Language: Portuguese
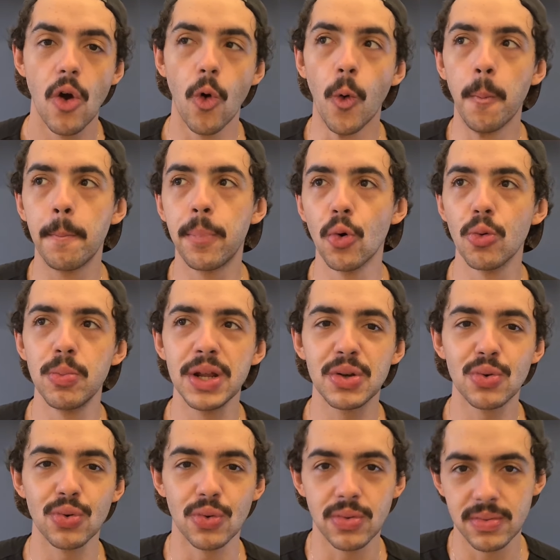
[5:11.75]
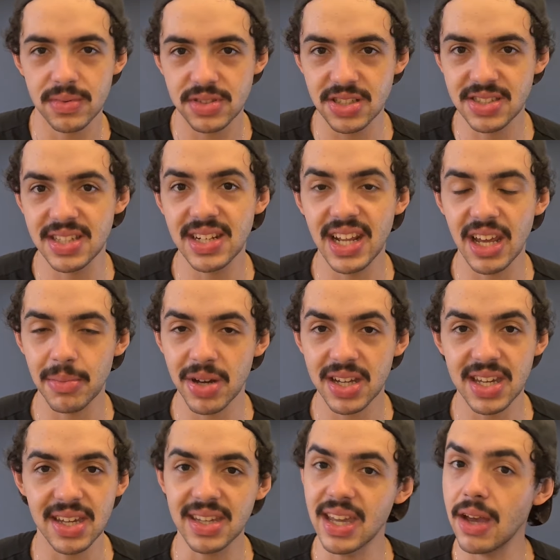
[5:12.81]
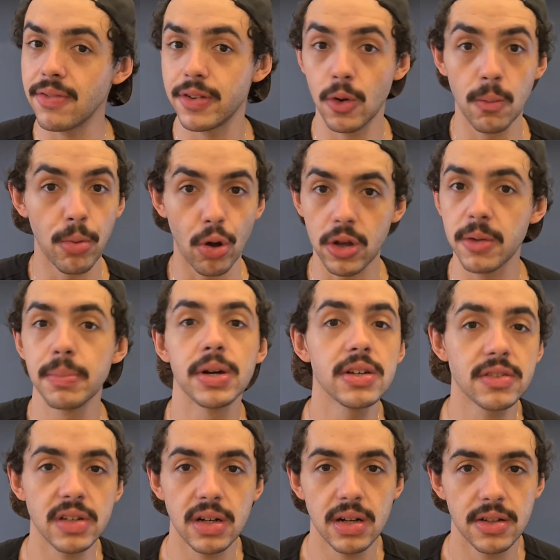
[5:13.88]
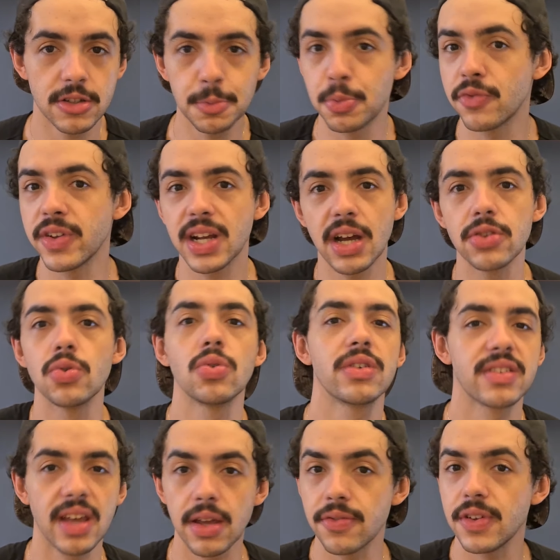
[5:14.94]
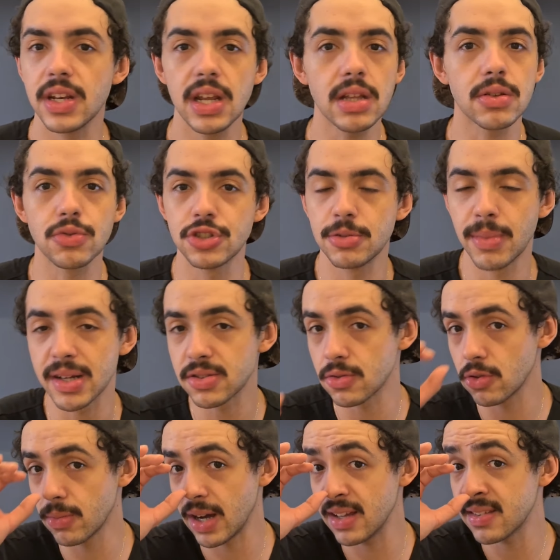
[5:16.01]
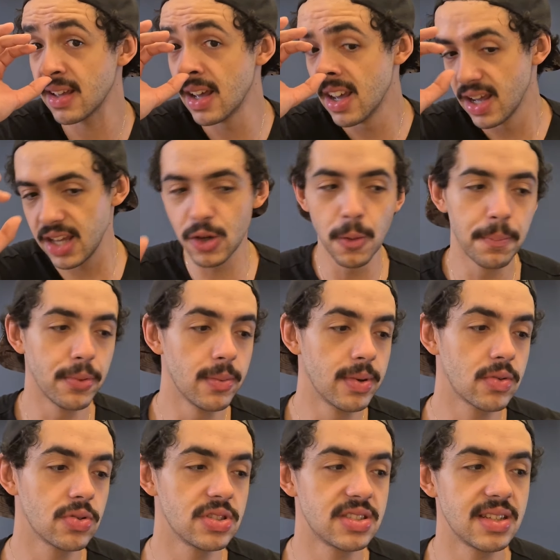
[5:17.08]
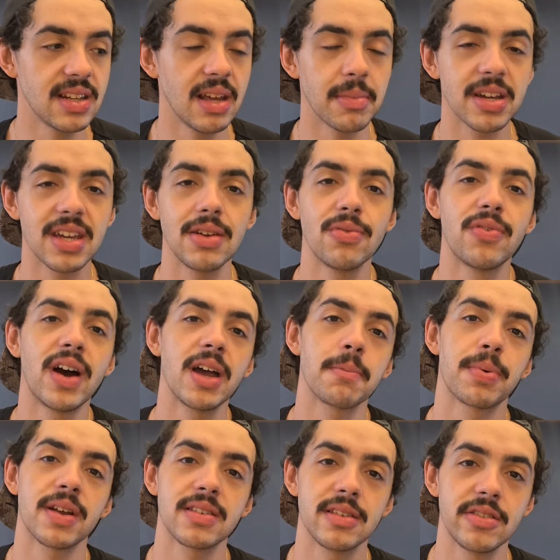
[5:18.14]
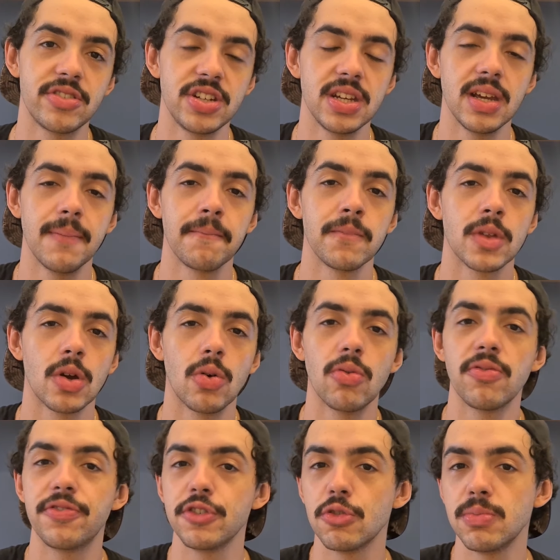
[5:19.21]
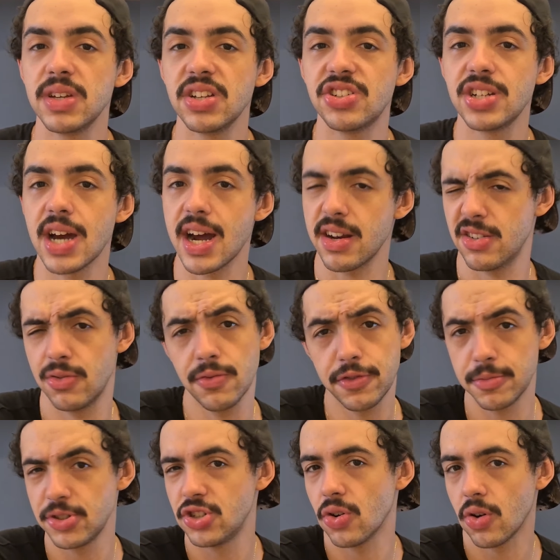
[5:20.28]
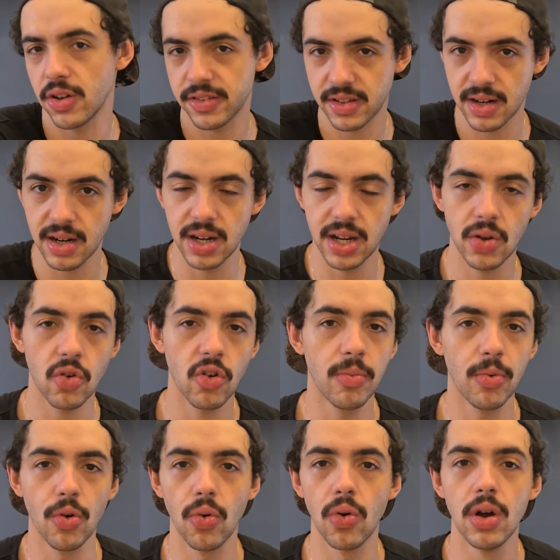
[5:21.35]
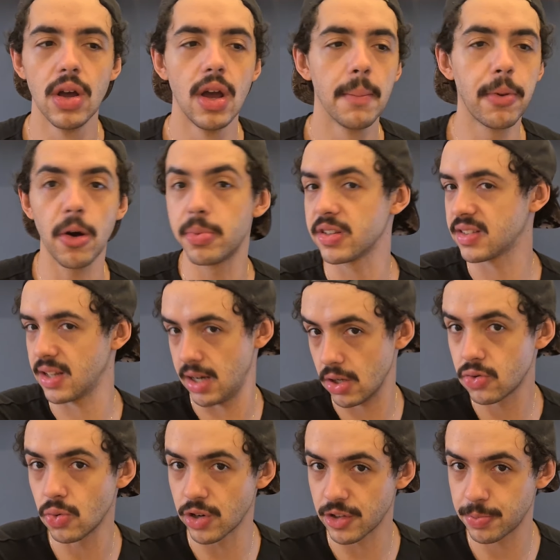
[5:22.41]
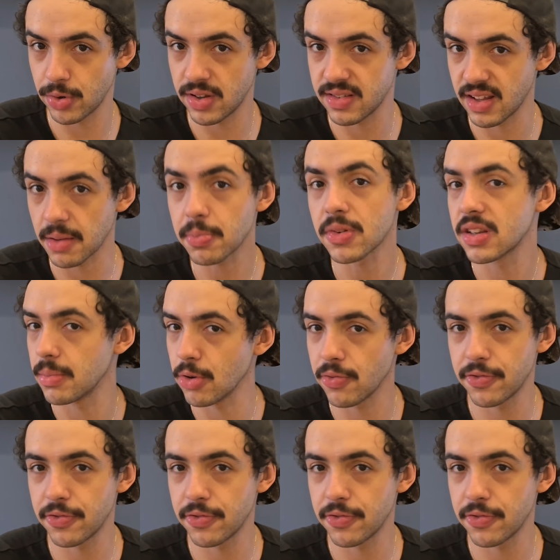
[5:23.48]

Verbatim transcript: o público de cinema que quer ver um blockbuster, tipo Vingadores, Guerra Infinita, Ultimato e tudo mais, e um público de cinema que vai para assistir um filme de arte, um filme de Oscar ali, como Pobres Criaturas, por exemplo, que também é um